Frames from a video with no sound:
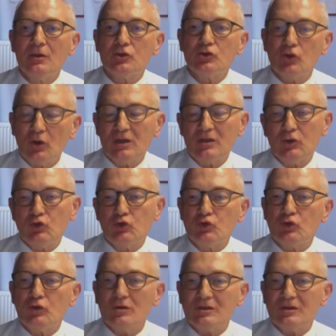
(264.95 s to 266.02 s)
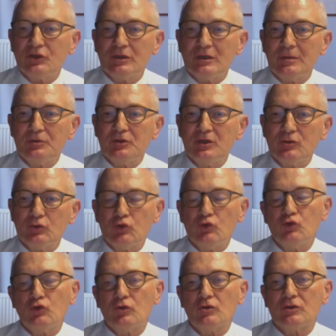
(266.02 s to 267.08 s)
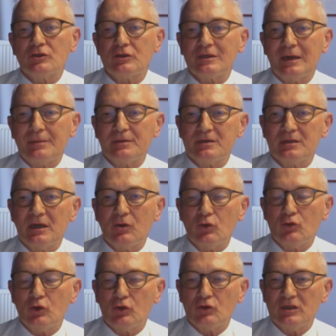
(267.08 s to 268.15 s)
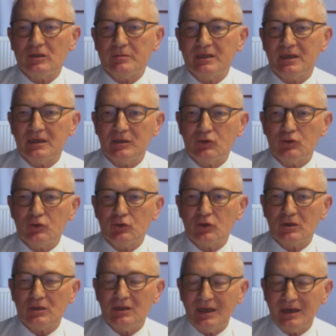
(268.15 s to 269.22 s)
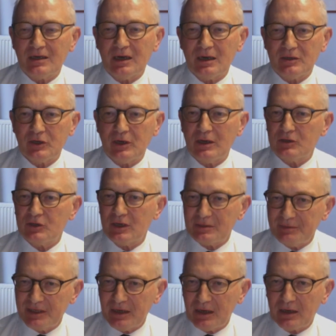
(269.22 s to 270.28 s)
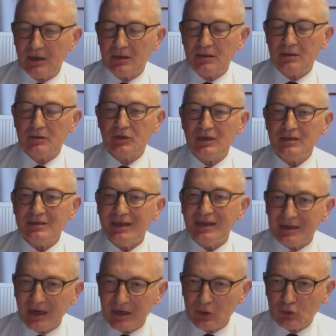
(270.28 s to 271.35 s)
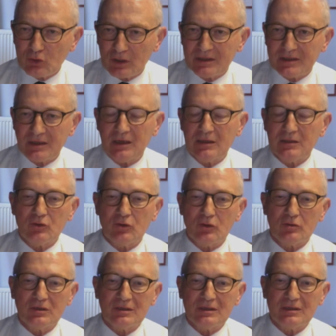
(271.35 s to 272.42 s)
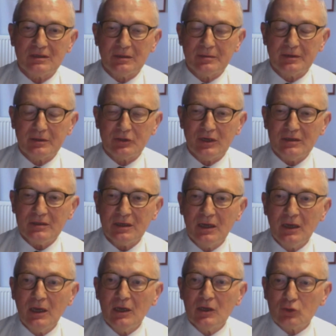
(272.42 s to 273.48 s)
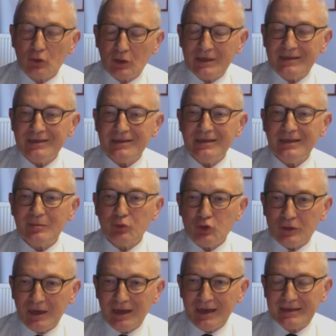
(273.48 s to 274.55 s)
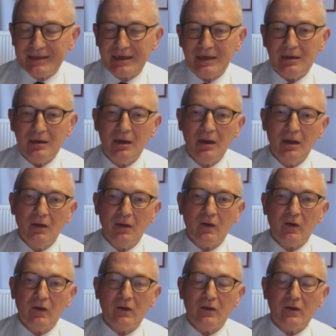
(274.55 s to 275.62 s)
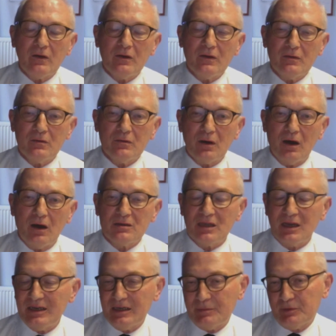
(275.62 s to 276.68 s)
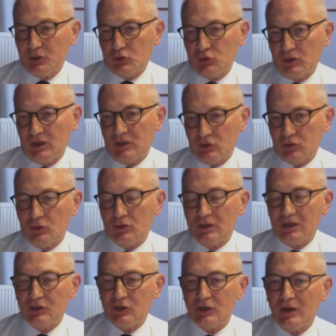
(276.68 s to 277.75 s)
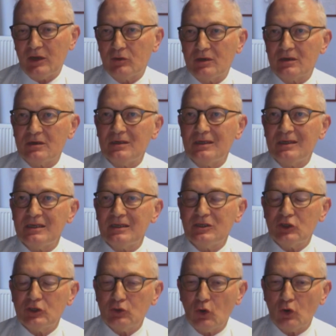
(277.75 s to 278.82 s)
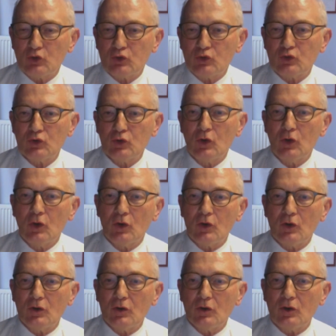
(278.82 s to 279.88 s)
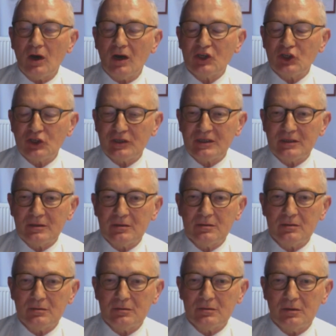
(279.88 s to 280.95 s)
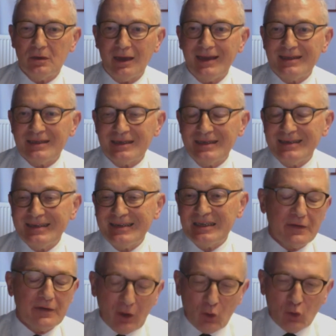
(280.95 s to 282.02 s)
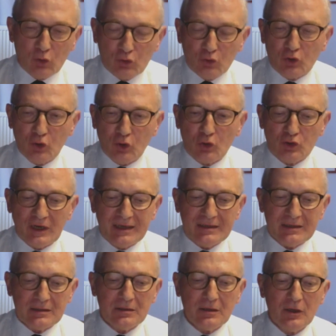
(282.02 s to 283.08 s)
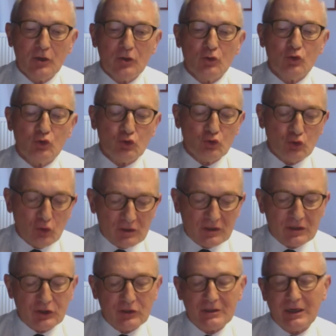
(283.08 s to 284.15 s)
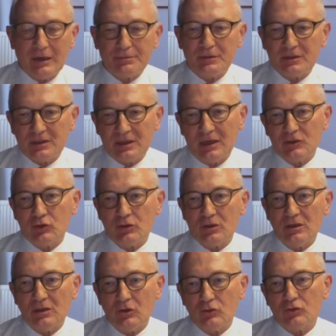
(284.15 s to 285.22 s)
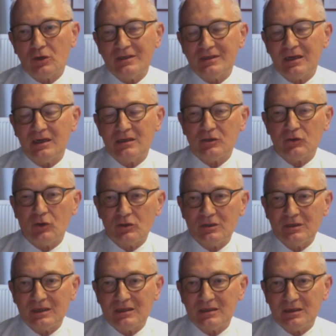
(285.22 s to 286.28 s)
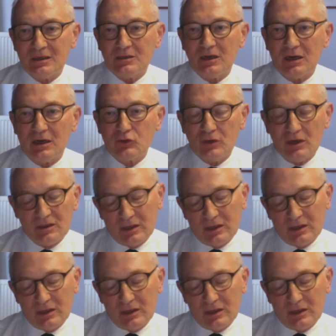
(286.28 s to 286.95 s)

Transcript: Sonra da üçüncü doz aşıyı yapacağız. Üçüncü doz aşıyı yaptıktan 14-28 gün sonra da tekrar çağıracağız. Bir daha kan alacağız. Tekrar nötrojen antikor titresine bakacağız. Dolayısıyla bu sayede e, 6 aylık bir sürenin sonunda aşağı yukarı ikinci doz e, aşının etkinliğini ne olduğunu göreceğiz. Üçüncü doz aşıyı yaptıktan sonra da nötralizen antikor titresi nasıl artıyor?